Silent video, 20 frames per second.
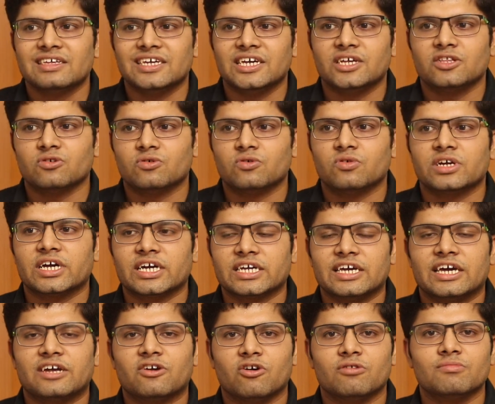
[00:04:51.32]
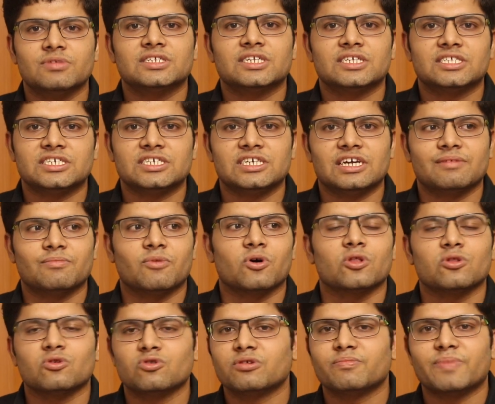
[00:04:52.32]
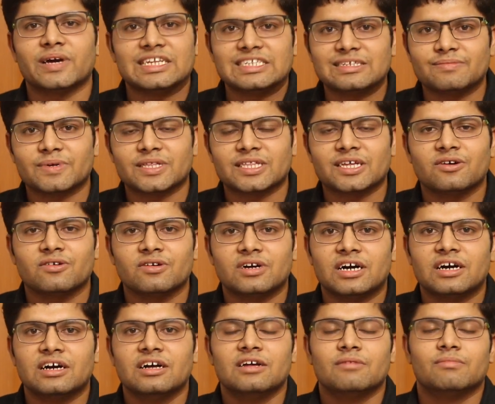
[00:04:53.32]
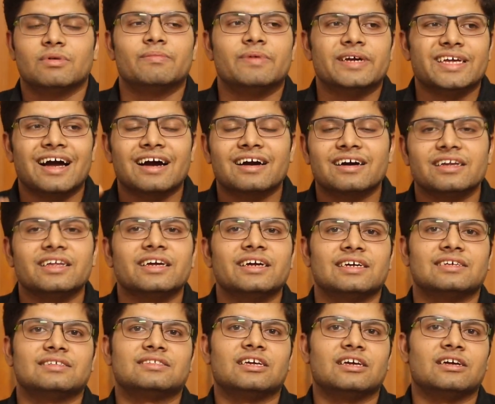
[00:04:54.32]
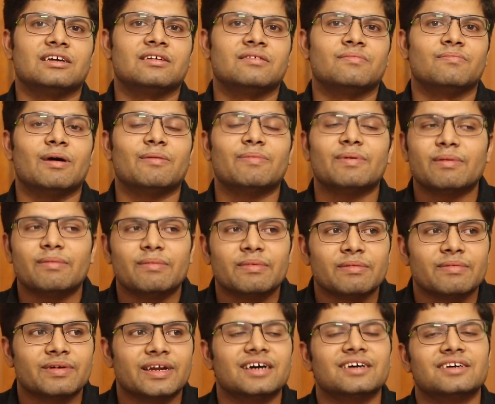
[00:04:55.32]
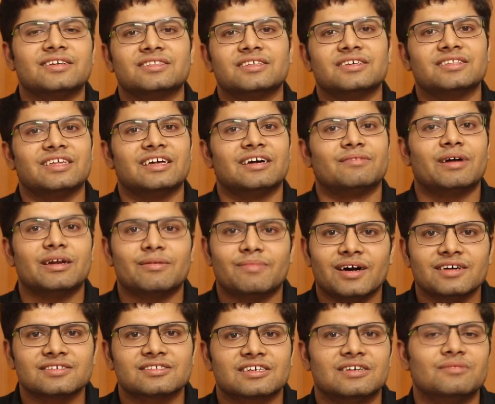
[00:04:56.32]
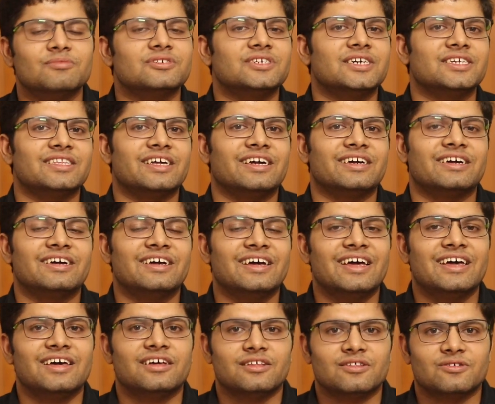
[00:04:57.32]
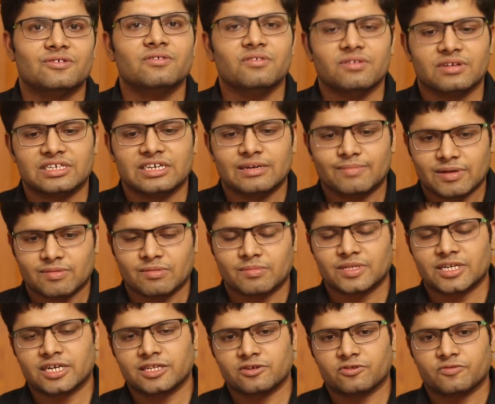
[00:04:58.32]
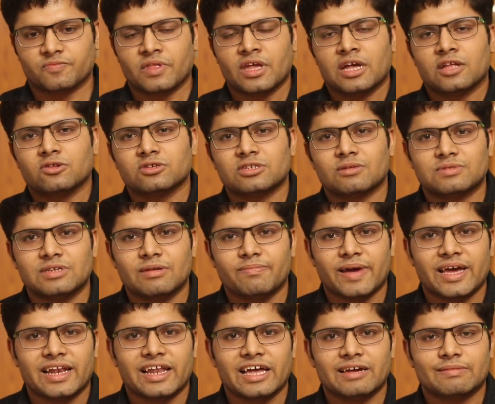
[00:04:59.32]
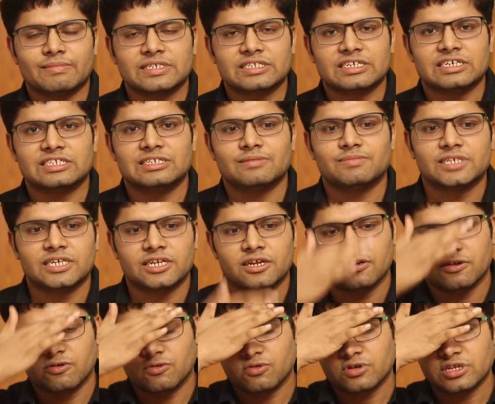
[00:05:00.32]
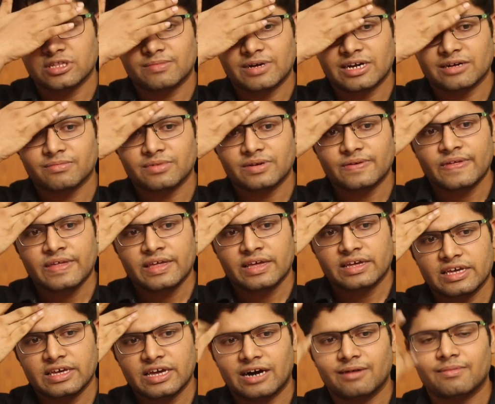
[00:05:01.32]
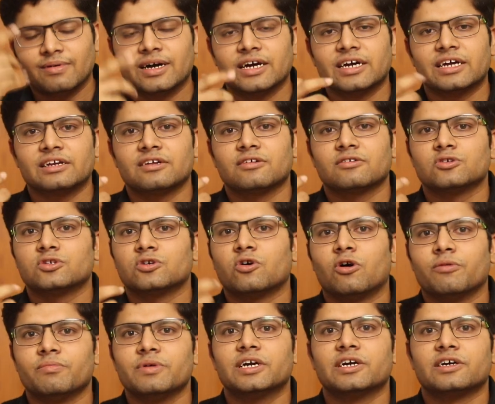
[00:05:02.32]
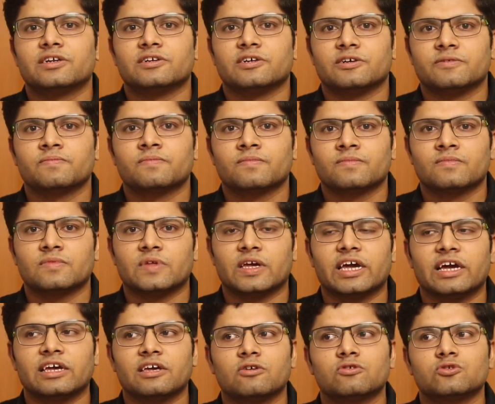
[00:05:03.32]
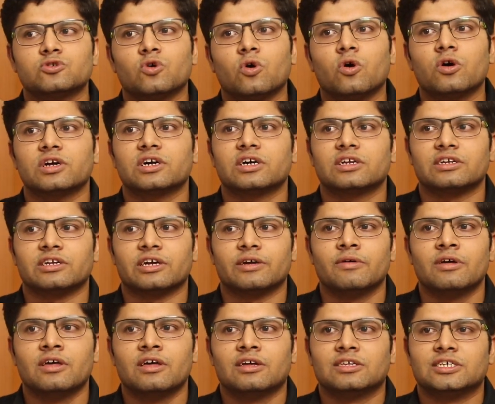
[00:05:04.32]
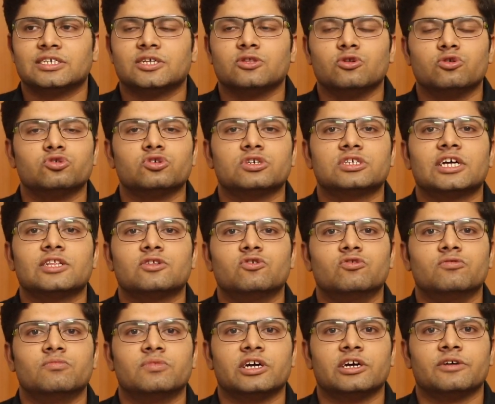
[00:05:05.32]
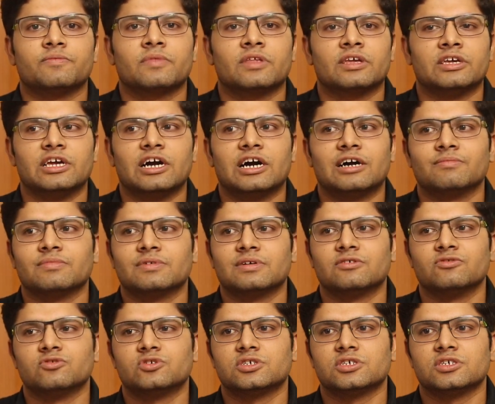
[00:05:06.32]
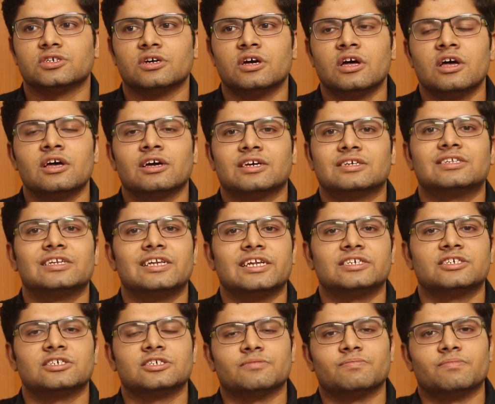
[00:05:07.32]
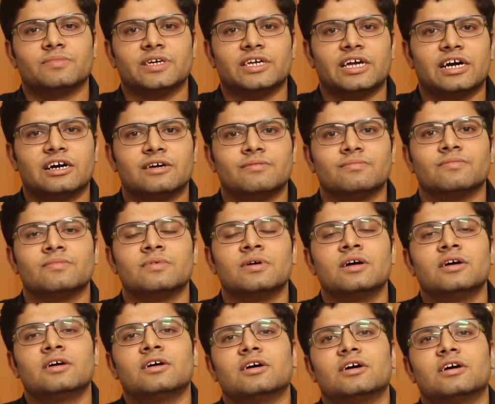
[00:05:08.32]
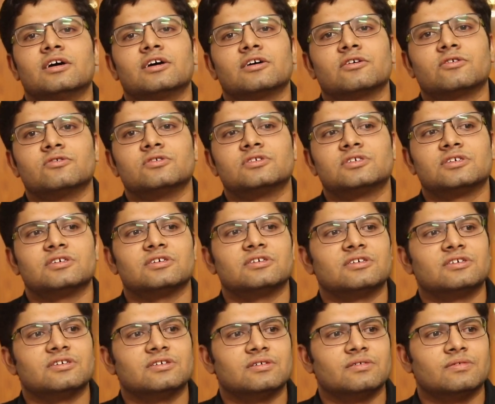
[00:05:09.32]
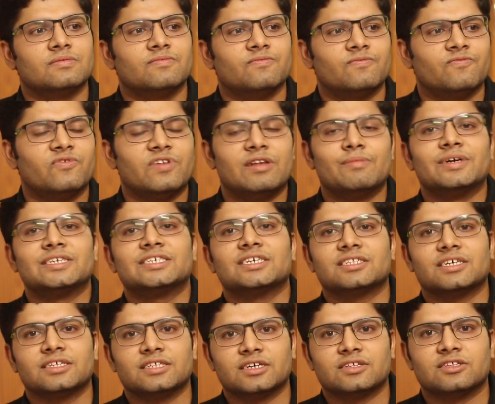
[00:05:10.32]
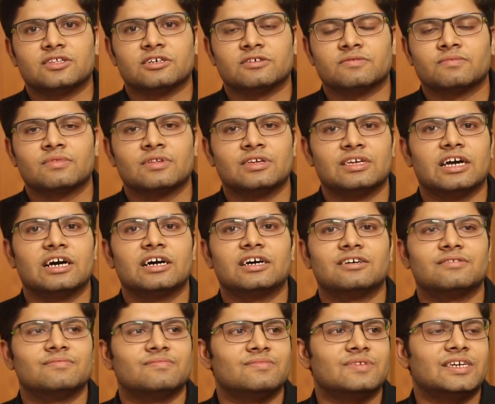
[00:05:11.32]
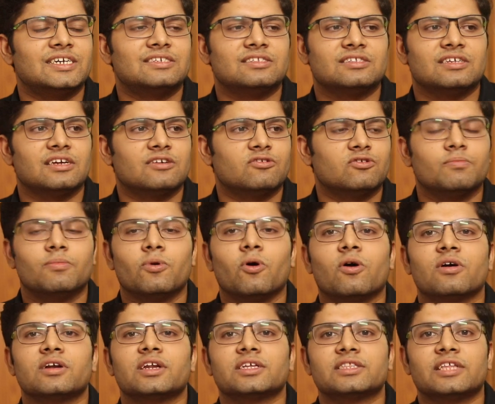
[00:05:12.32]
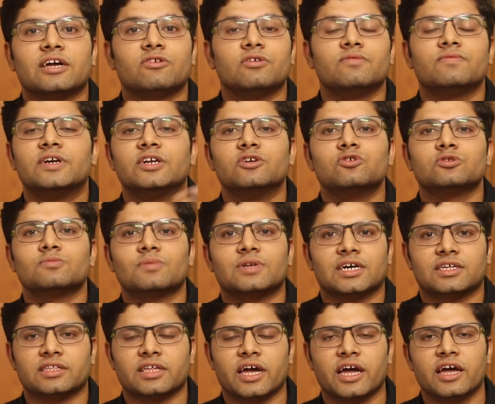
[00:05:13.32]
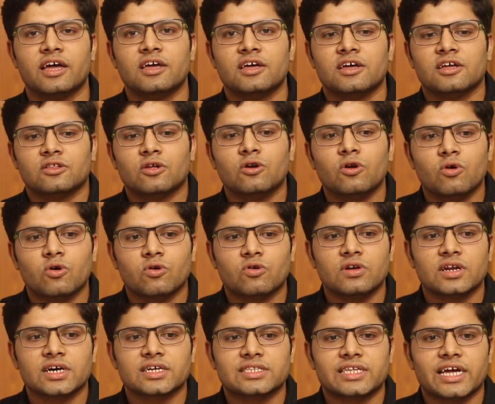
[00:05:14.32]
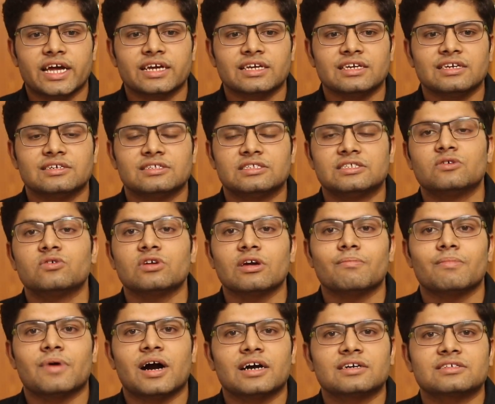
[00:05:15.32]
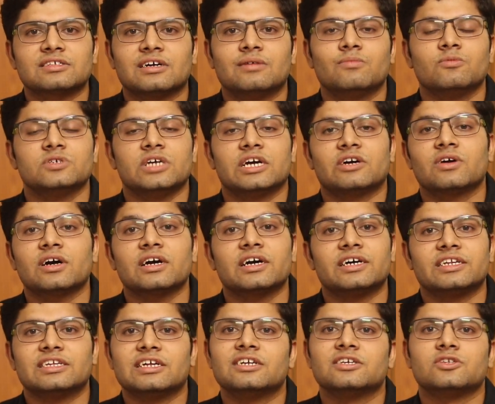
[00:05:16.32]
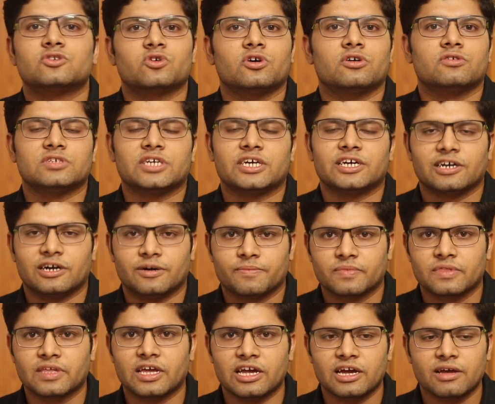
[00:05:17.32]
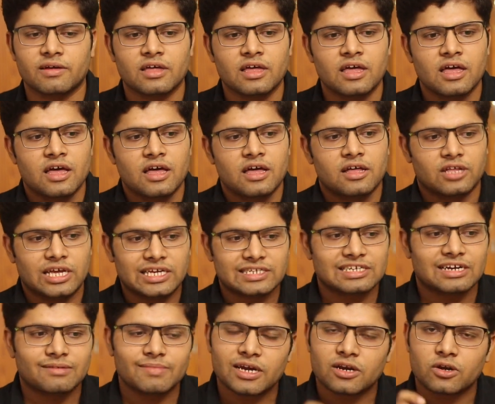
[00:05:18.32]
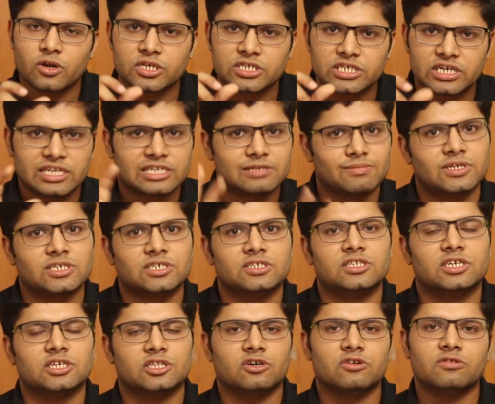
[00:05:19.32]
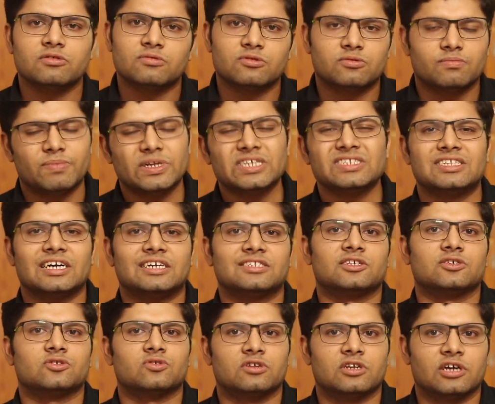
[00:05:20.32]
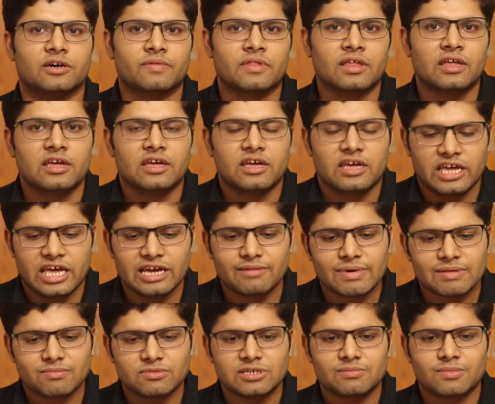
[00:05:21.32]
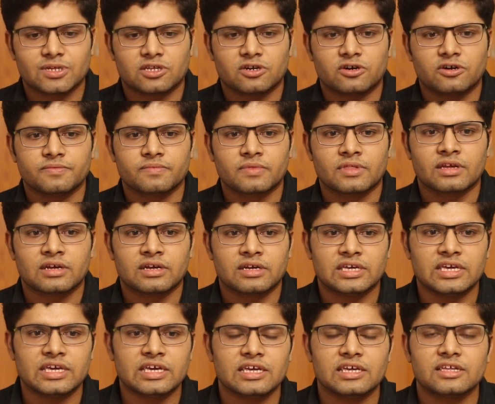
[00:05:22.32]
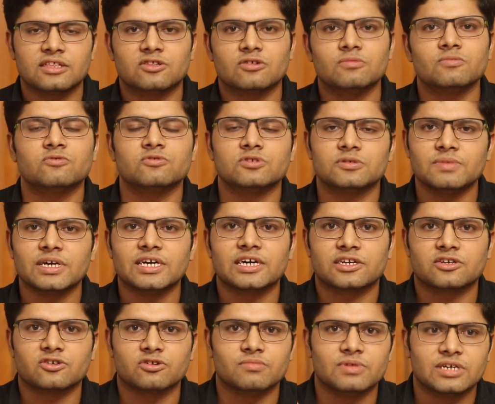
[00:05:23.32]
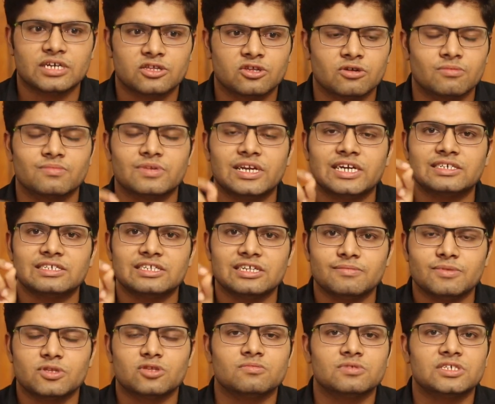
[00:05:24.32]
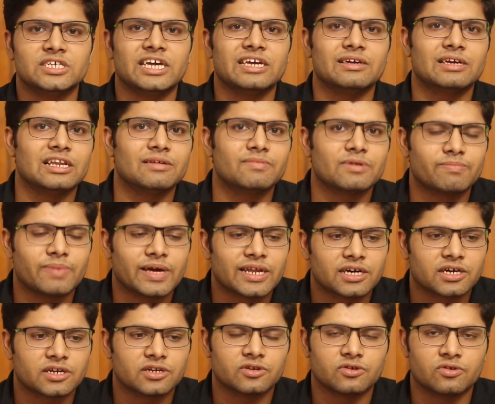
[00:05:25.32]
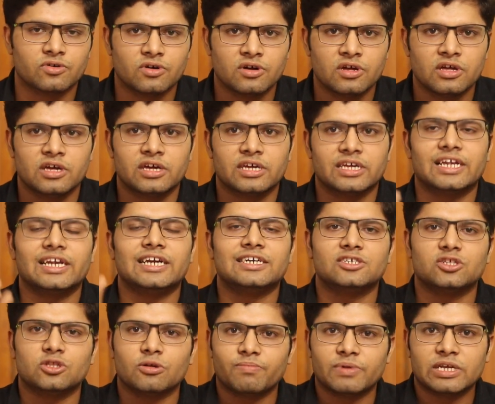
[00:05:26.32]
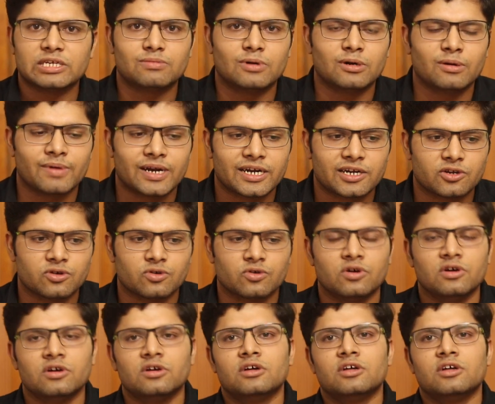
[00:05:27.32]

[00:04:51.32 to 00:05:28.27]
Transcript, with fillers: ये तो हो गया कि यार हॉबीज़ अच्छी हैं बहुत लोगों को पहले से पता होगा पर भैया करे कैसे हैं पापा मम्मी मना कर देते हैं हमारे मार्क्स कम हो जाते हैं तो ये बात मैं बताता हूँ तो सबसे पहला एक मिसकनसेप्शन है लोगों के दिमाग में कि हम अगर कुछ हॉबी कर रहे हैं ठीक है कि कुछ और कर रहे हैं जैसे दोस्तों के साथ घूम रहे हैं या हम कुछ किसी रिलेशनशिप में या हम आ, कुछ फिल्में ज़्यादा देखते हैं या हम लेट से कोई ब्लॉग लिखता है कोई वीडियोज़ बनाता है तो लोगों को लगता है कि इससे उनके मार्क्स कम हो जाएंगे उनका करियर डिस्ट्रॉय हो जाएगा ठीक है इसका मैं एक लॉजिकल एक्सप्लेनेशन देता हूँ प्लीज़ ध्यान से सुनना एक बात मुझे बताओ कि तुम कुछ भी कर रहे हो अभी तुम लेट से अभी तुम जेई e के लिए प्रिपेयर कर रहे हो या लेट से तुम प्लेसमेंट में बैठ रहे हो